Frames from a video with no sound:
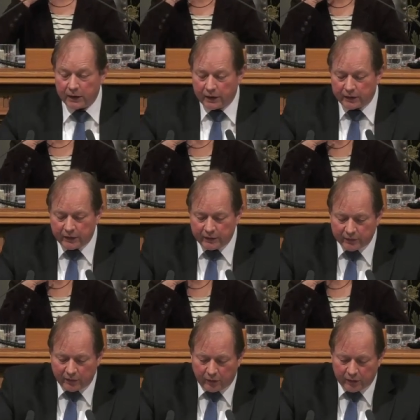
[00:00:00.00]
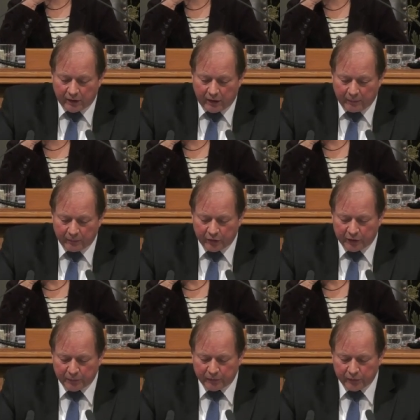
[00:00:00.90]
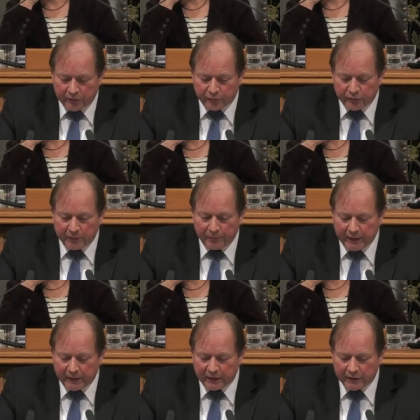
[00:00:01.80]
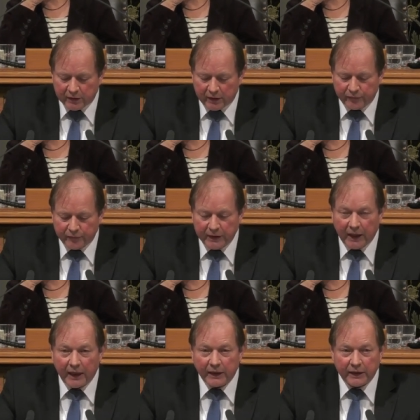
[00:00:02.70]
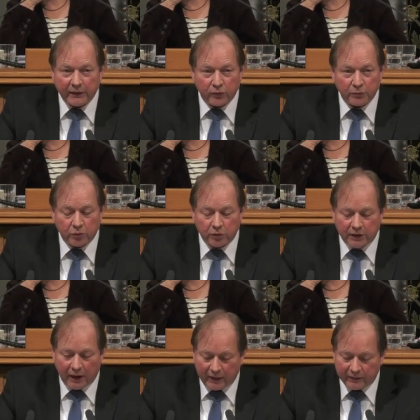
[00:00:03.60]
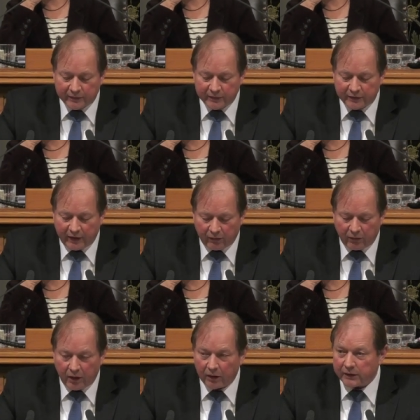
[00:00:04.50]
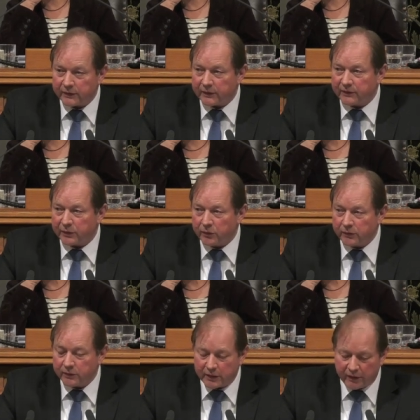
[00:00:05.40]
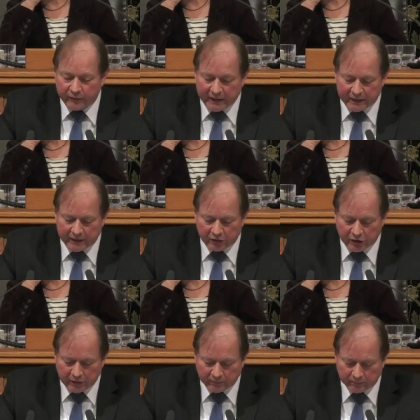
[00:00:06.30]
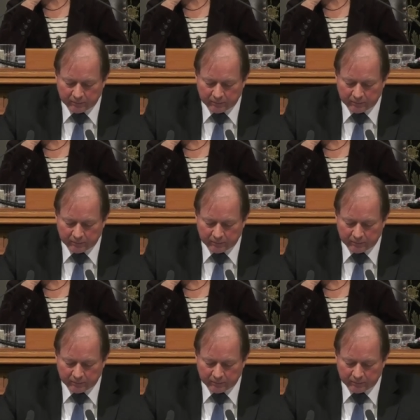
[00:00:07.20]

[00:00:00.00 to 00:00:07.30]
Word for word: Denn diese Leute haben sich bewusst für die Mitgliedschaft in einer der wohl brutalsten Terrororganisationen der Welt entschieden.